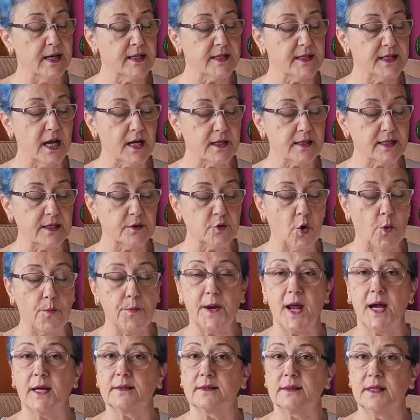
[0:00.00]
Saksı
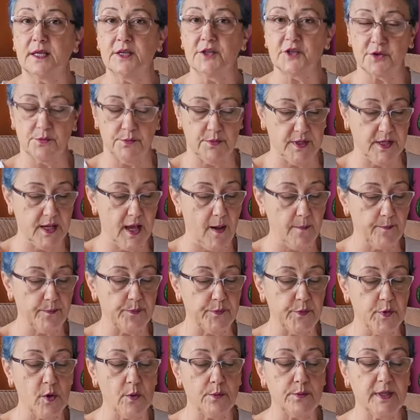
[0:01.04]
toprak değişimi
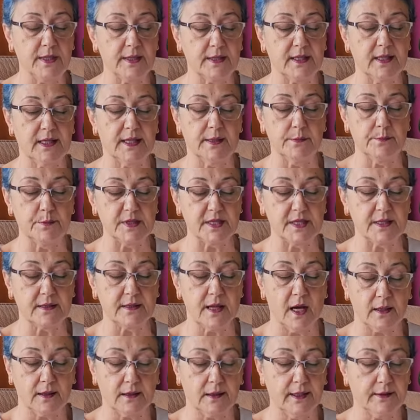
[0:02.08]
yapmıyor, bitkilerimizi
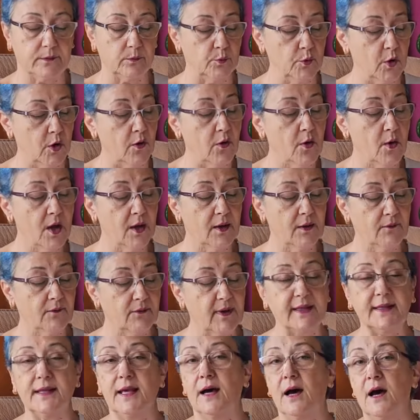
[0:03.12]
nakletmiyor
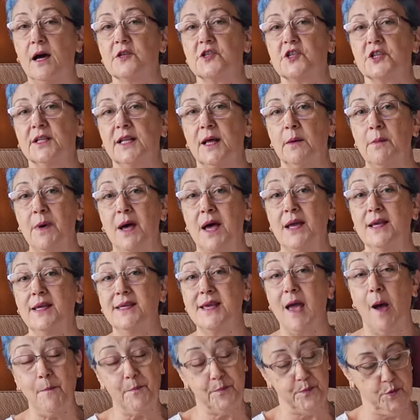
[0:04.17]
ve de aşılama
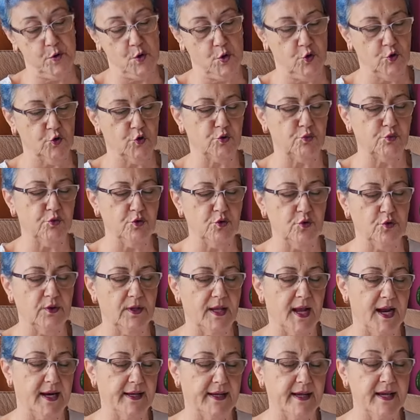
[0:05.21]
yapmıyoruz
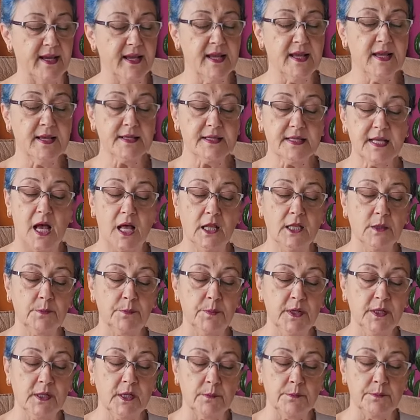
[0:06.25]
bugünlerde. Sağlık
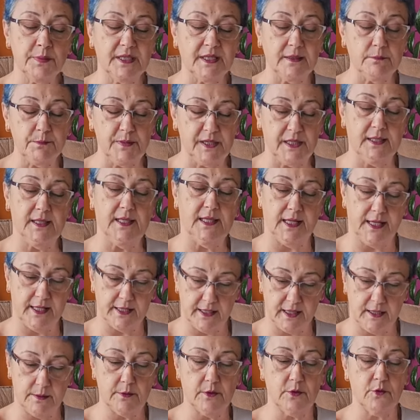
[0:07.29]
bakım
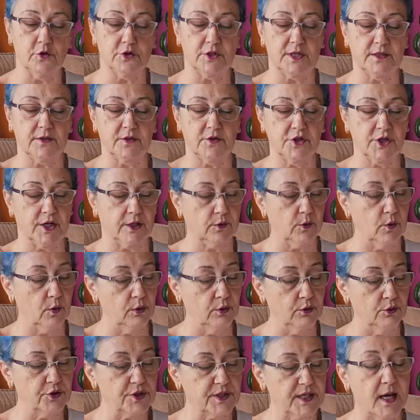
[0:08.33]
bilgilerine göz atacak
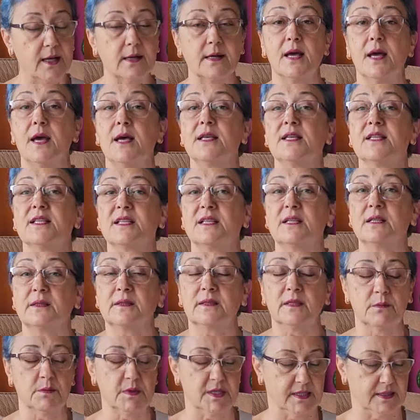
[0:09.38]
olursak
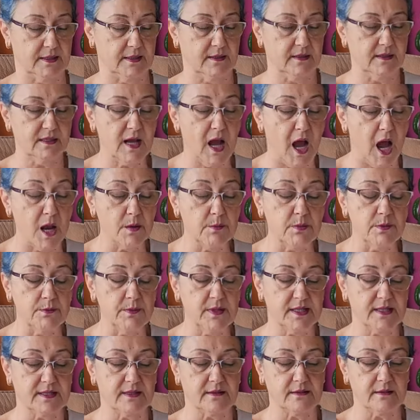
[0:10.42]
sırtımız,
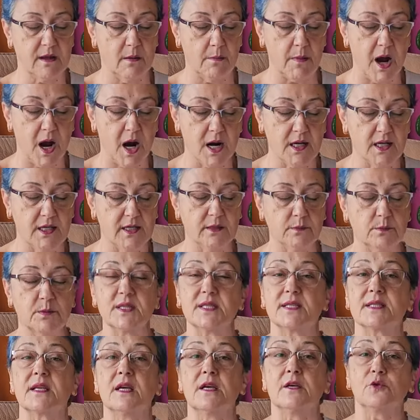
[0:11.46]
kalbimiz,
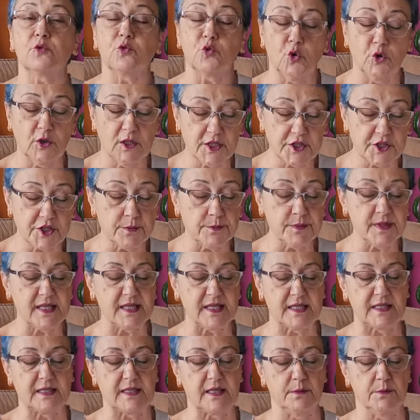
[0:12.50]
damarlarımız, dolaşım
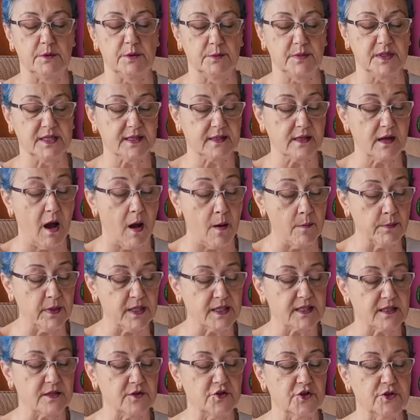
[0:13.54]
sistemimiz, kan
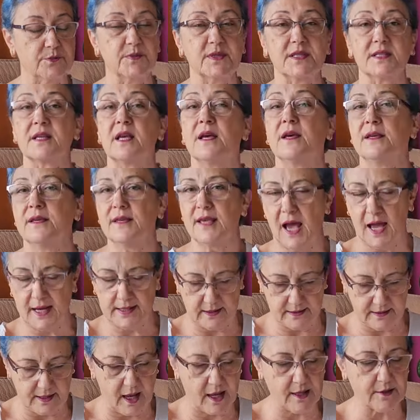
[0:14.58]
basıncımız
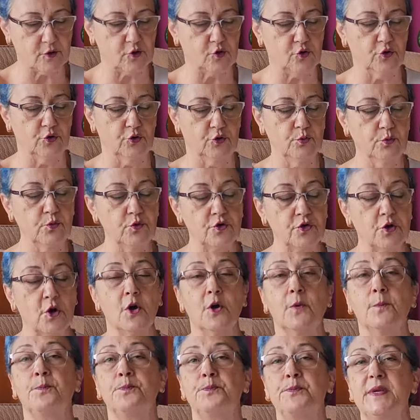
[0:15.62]
yani tansiyonumuz,
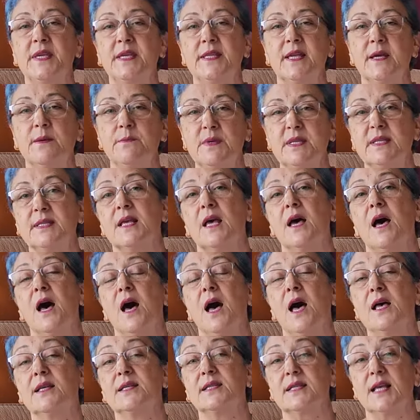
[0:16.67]
midemiz
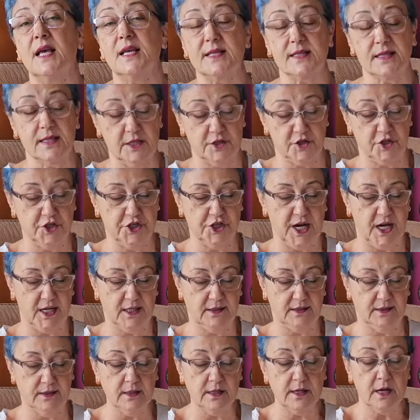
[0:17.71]

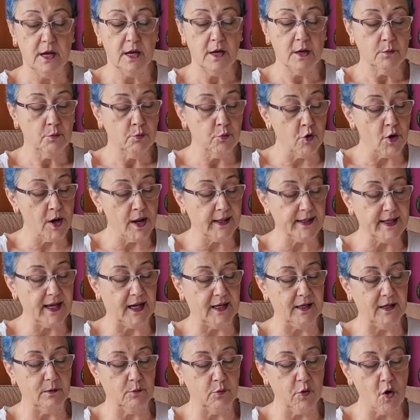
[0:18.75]
hassaslaşacaktır. Bu
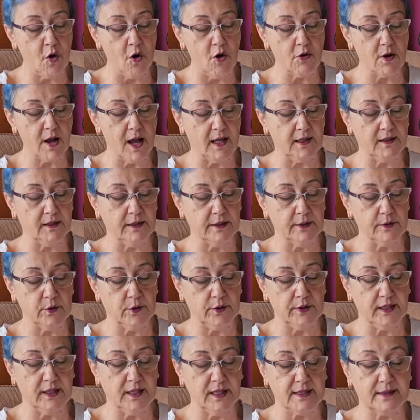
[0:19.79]
nedenle bu organlara
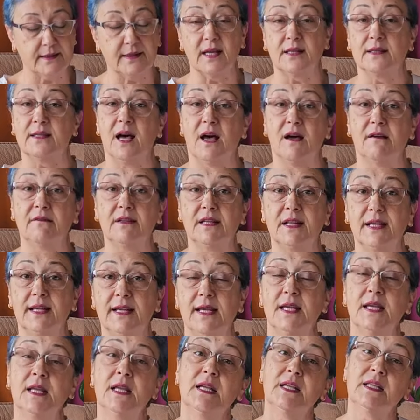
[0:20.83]
yönelik
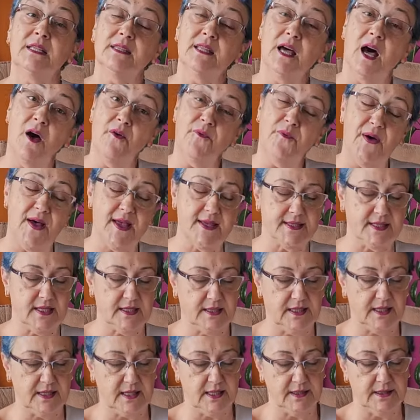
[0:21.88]
tedavilere daha fazla
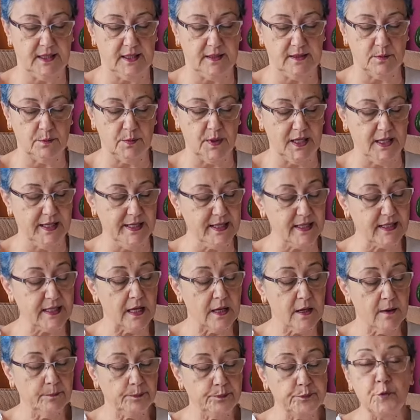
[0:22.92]
dikkat etmeliyiz.
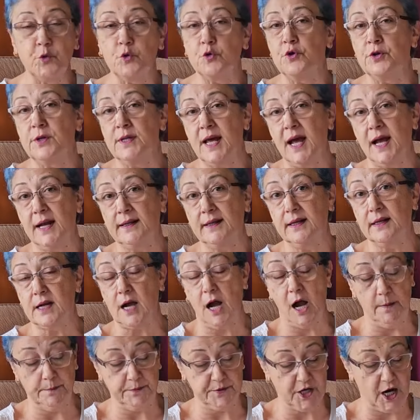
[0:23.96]
Bugünlerde
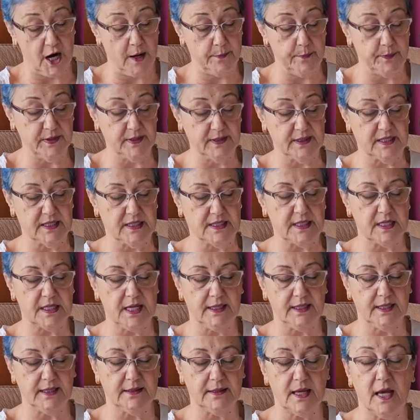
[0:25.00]
kalp çarpıntısı
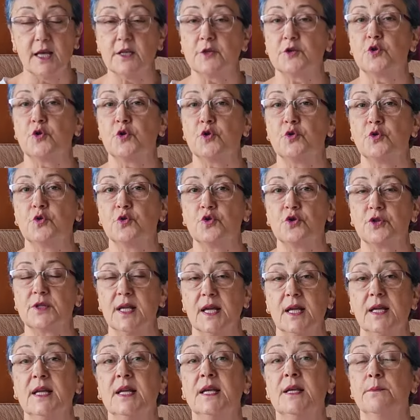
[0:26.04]
ya da
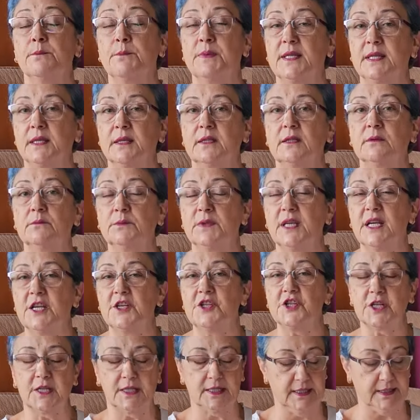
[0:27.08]
tansiyonunuzda bir takım
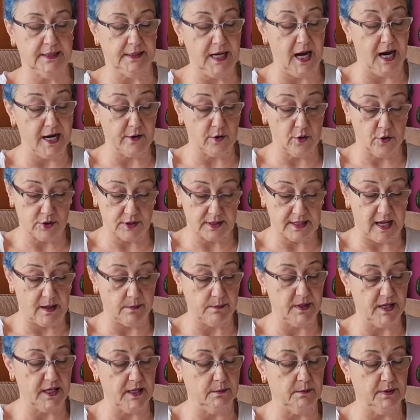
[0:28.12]
değişiklikler
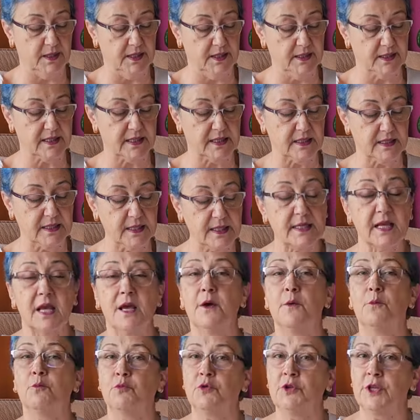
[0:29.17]
gözlemleyebilirsiniz.
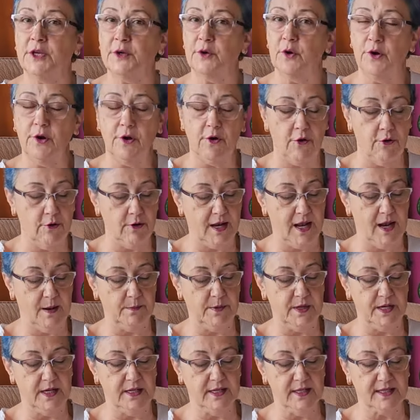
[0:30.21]
Buna göre
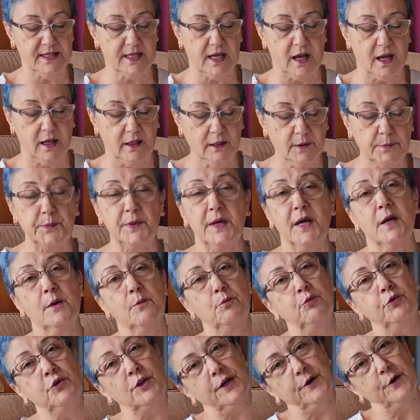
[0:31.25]
önlemlerinizi alıp
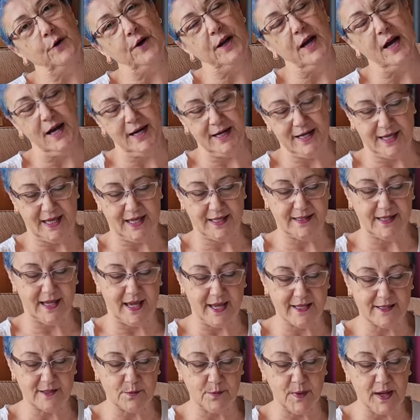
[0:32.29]
buna göre hareket
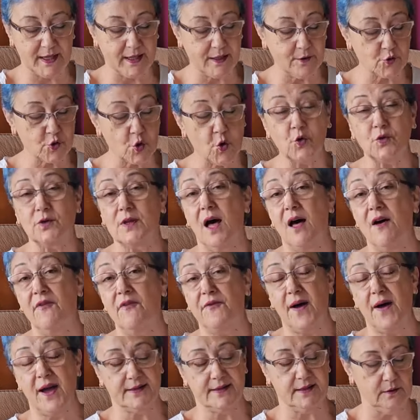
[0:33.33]
etmek çok daha
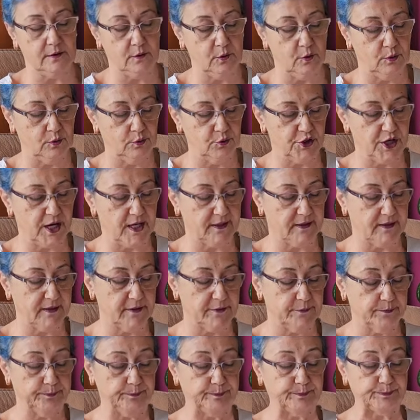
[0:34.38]
faydalı olacaktır.